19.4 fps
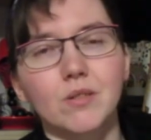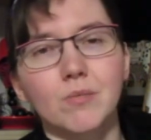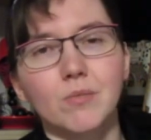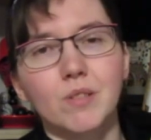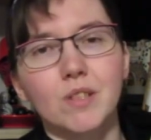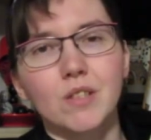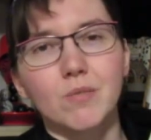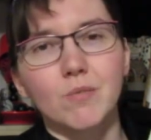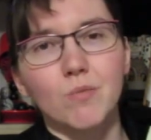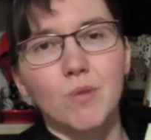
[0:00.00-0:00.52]

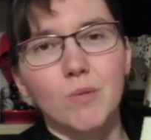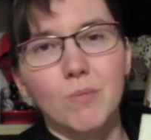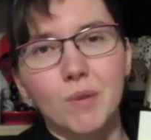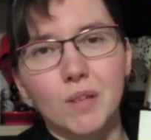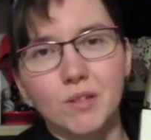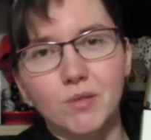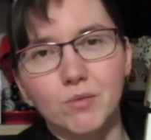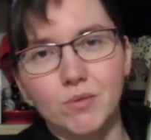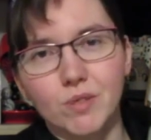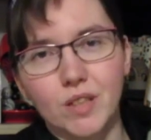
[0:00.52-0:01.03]
mais moi
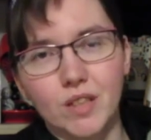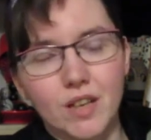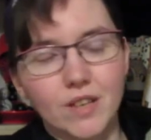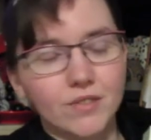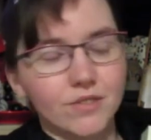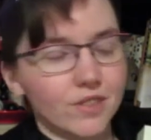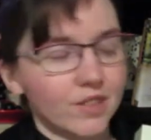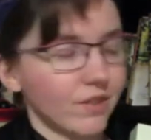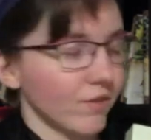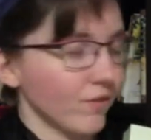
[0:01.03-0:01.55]
perso ça l'a
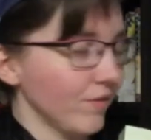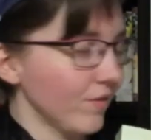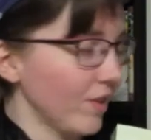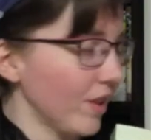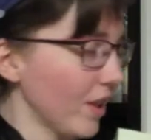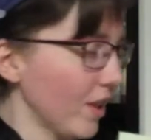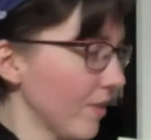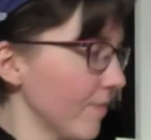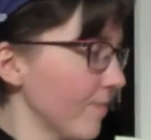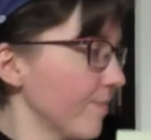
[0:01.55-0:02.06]
fait.
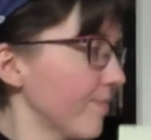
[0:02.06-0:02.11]
Voilà.